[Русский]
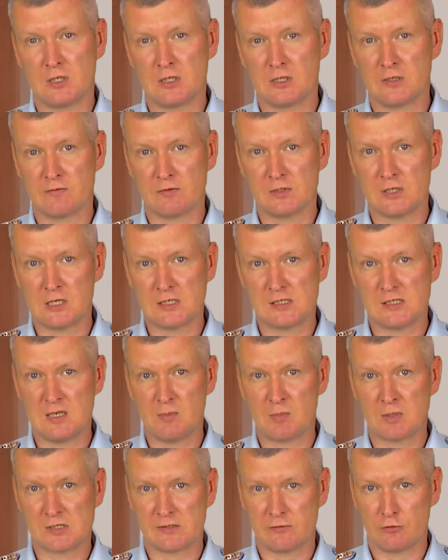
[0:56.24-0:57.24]
отдела МВД России
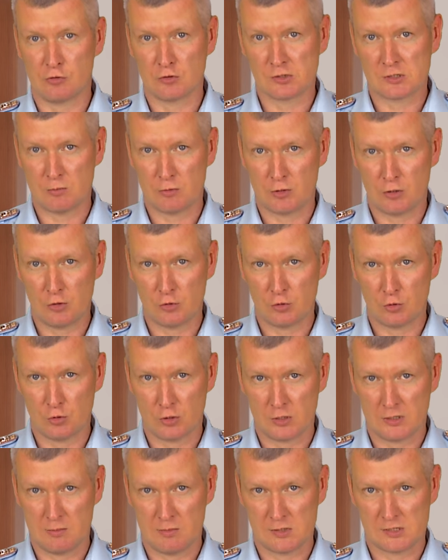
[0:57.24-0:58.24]
по Савеловскому району
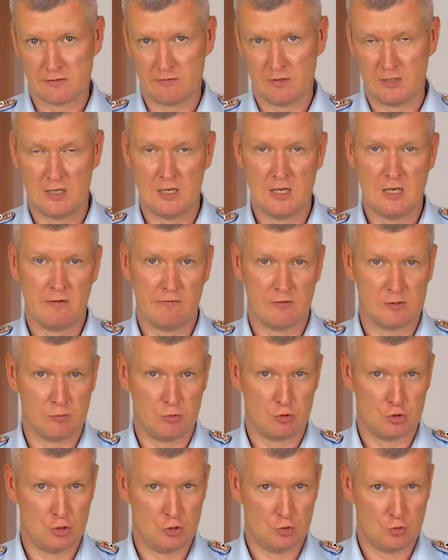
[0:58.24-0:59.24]
города Москвы
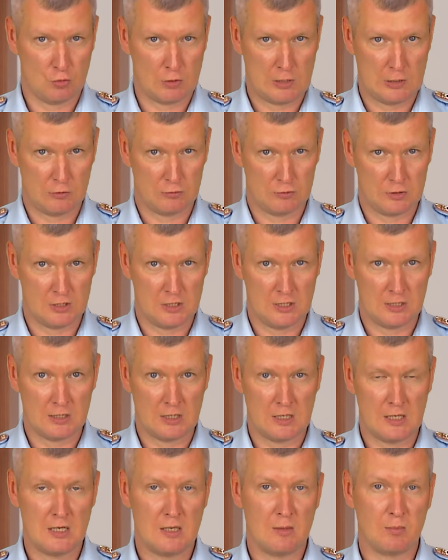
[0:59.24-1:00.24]
возбуждено уголовное дело
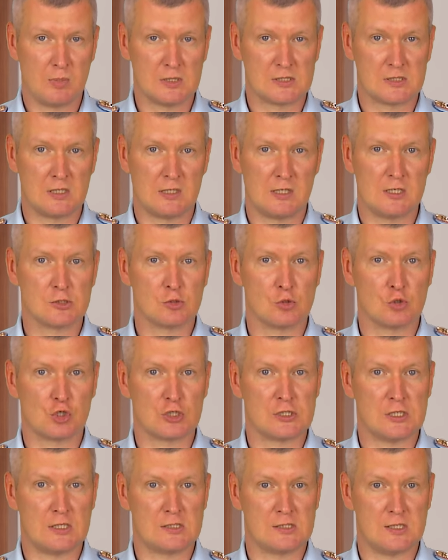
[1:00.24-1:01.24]
по статье
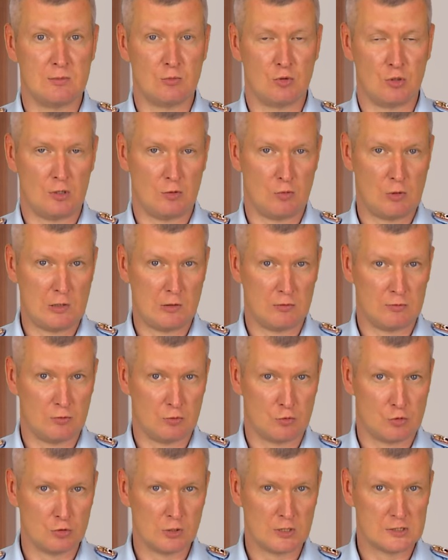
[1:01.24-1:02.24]
167 Уголовного
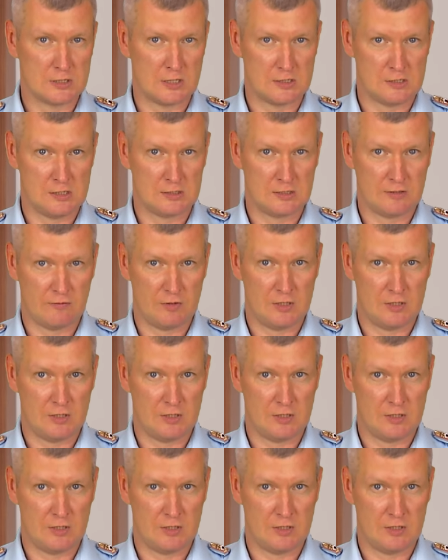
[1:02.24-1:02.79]
кодекса Российской